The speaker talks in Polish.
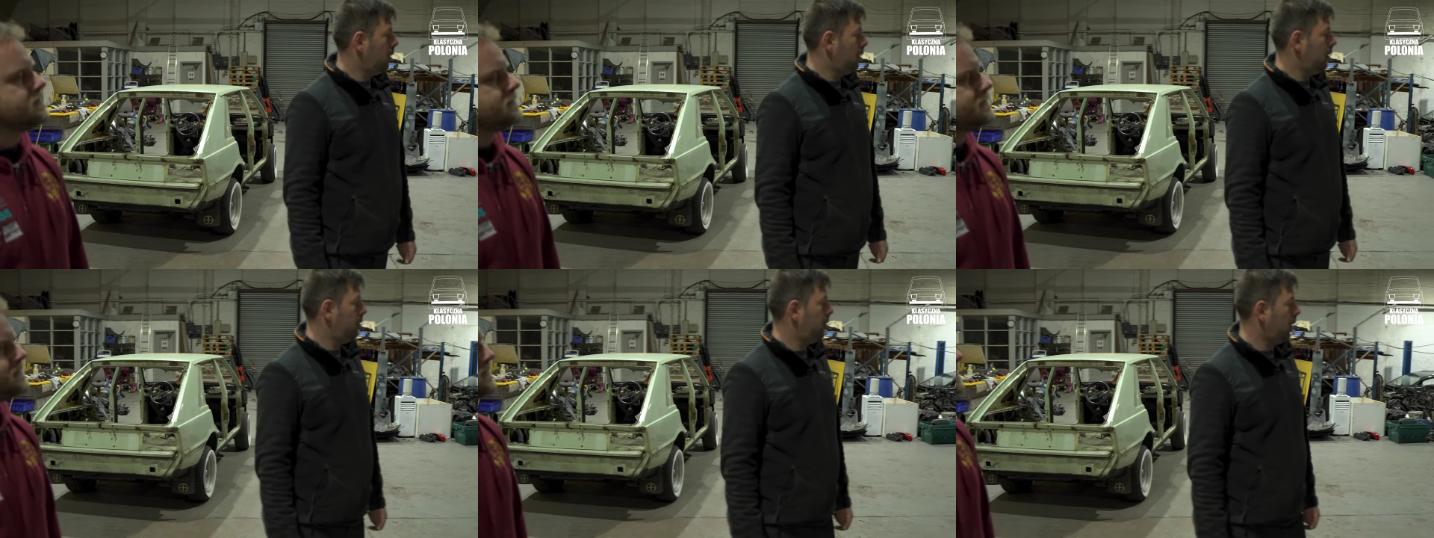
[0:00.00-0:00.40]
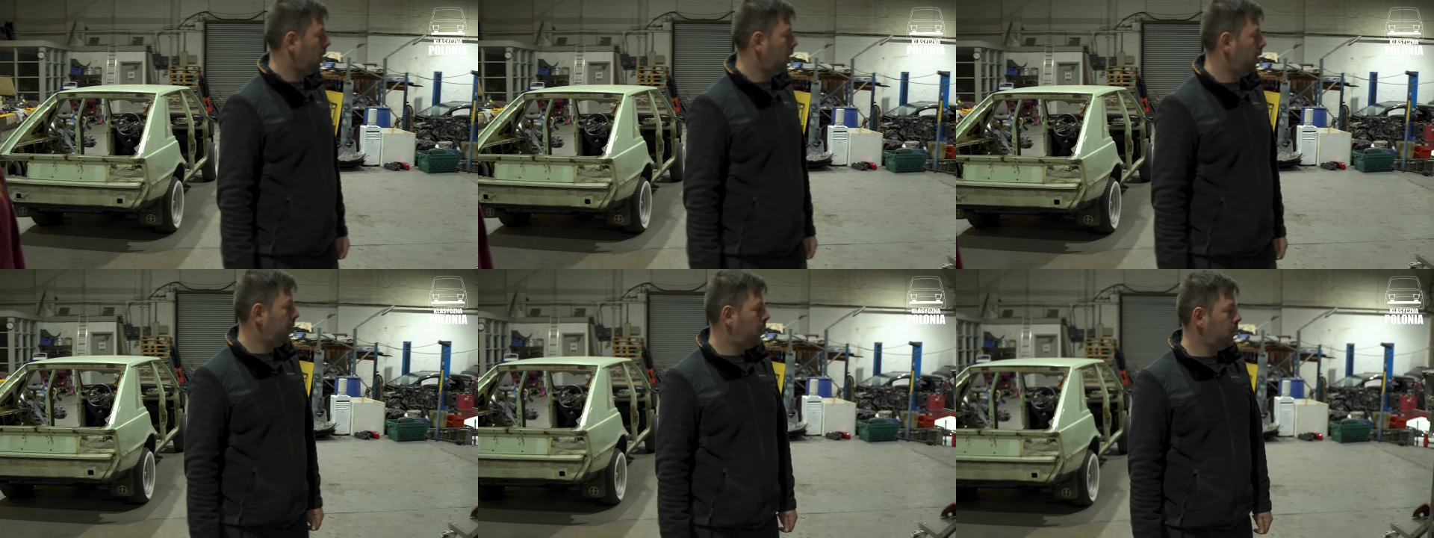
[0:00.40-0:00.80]
e,
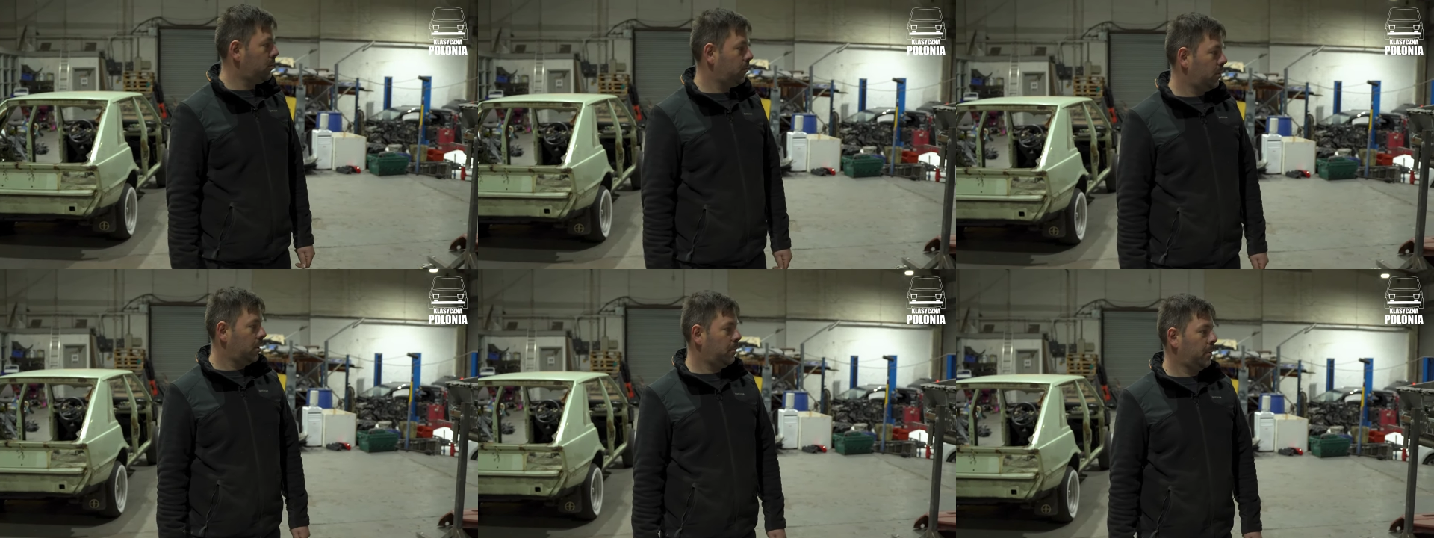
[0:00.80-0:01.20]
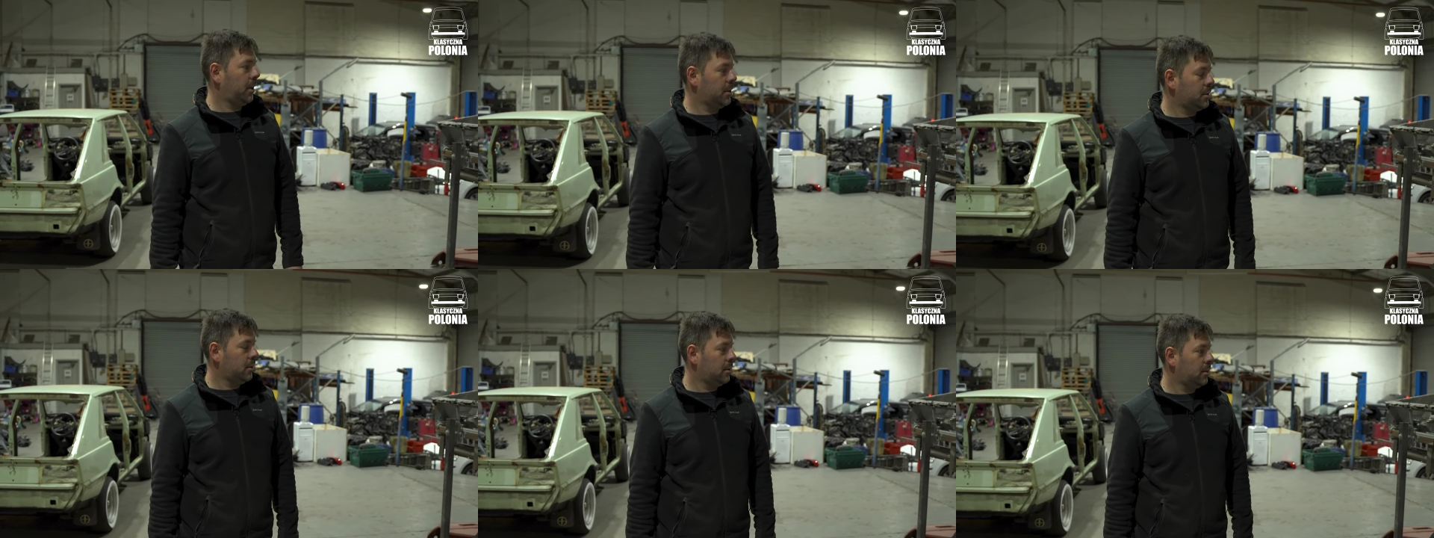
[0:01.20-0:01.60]
wykonywał swoje
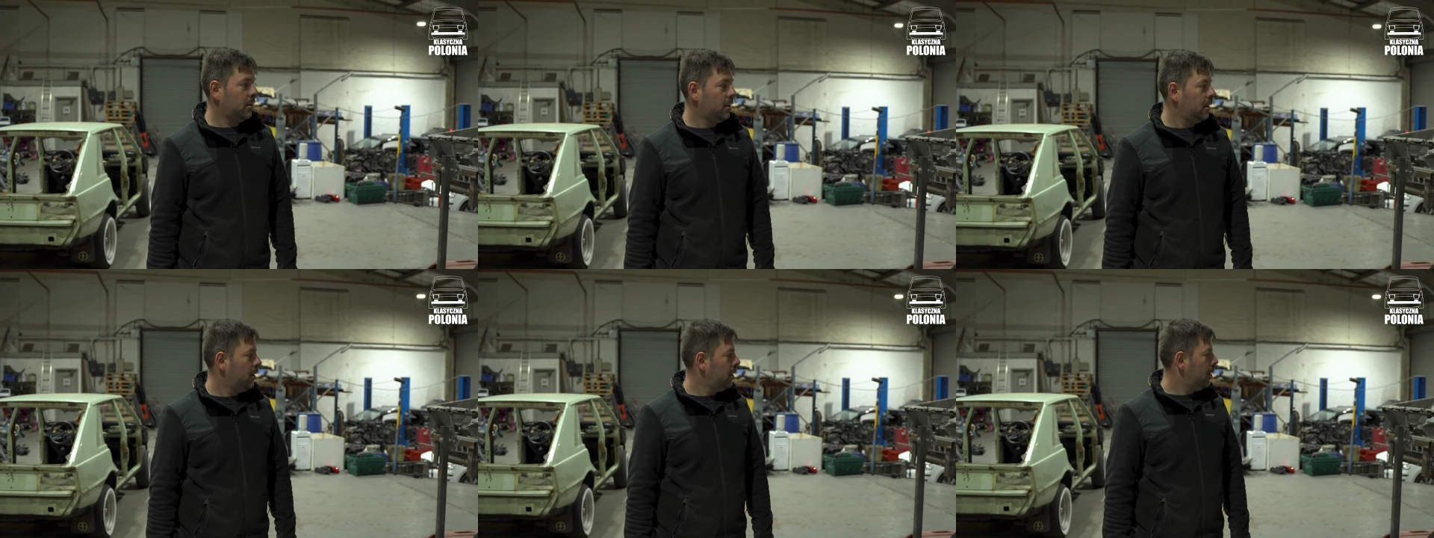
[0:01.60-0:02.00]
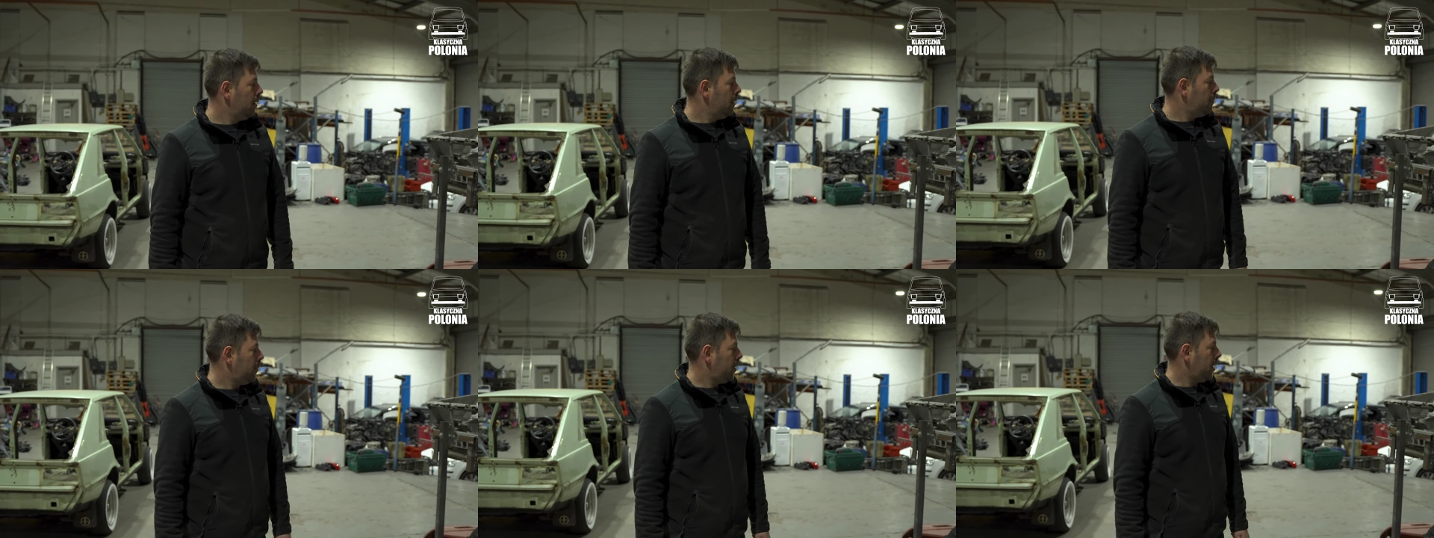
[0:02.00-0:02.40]
prace.
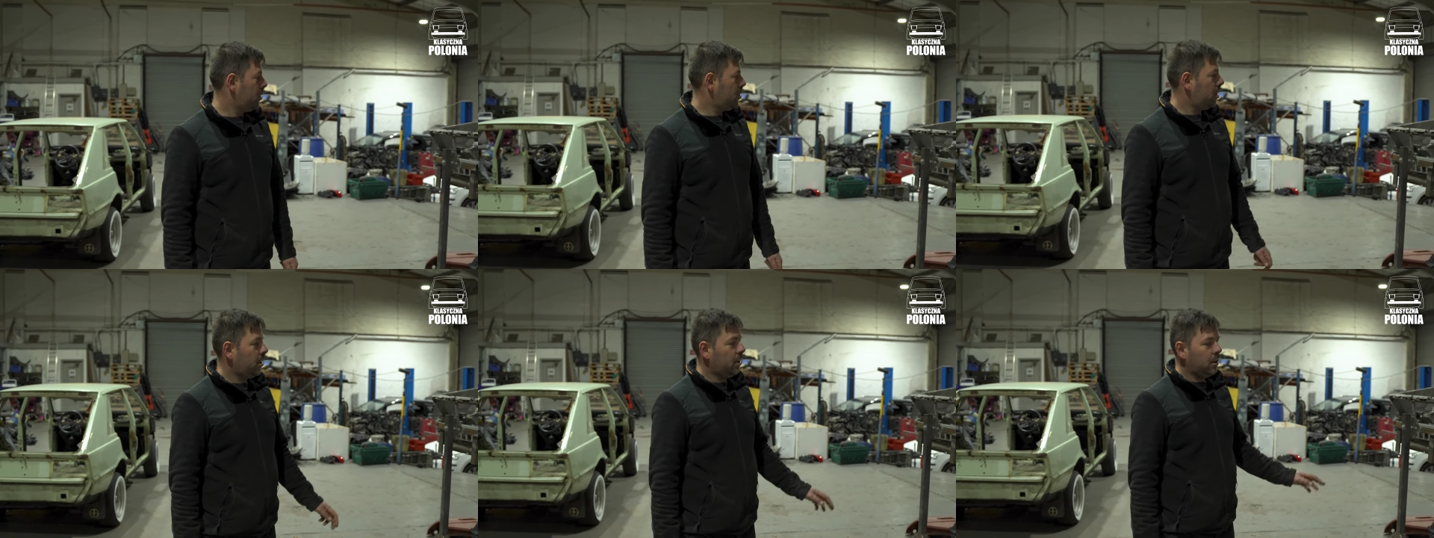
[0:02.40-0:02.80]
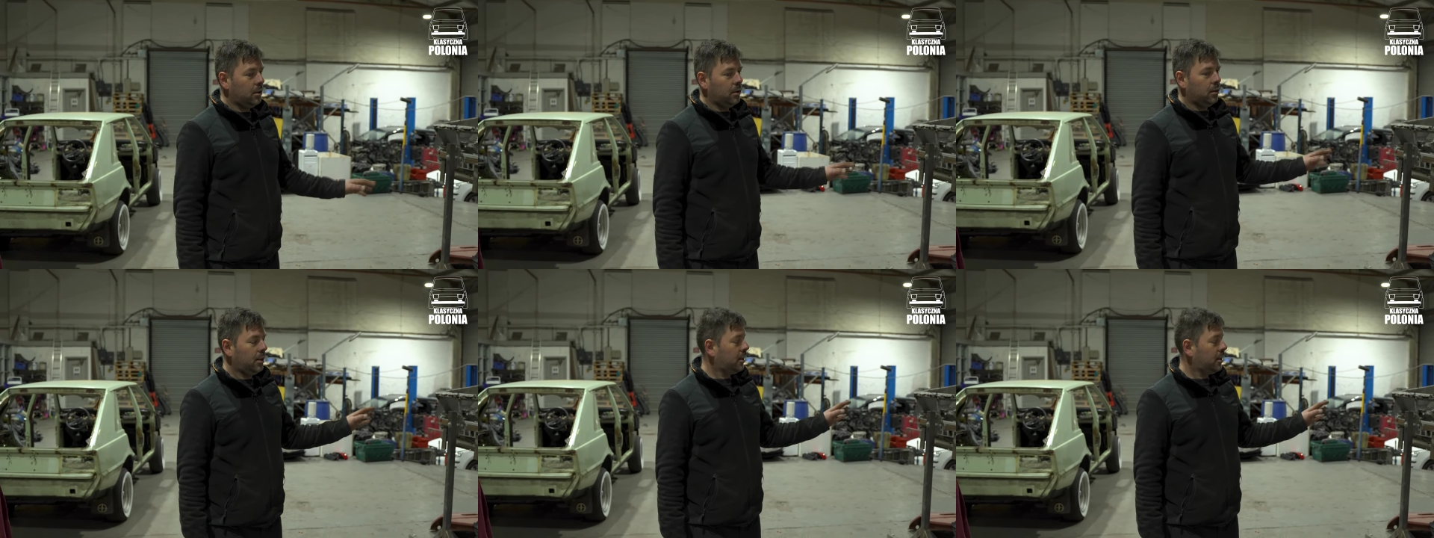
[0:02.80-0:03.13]
Także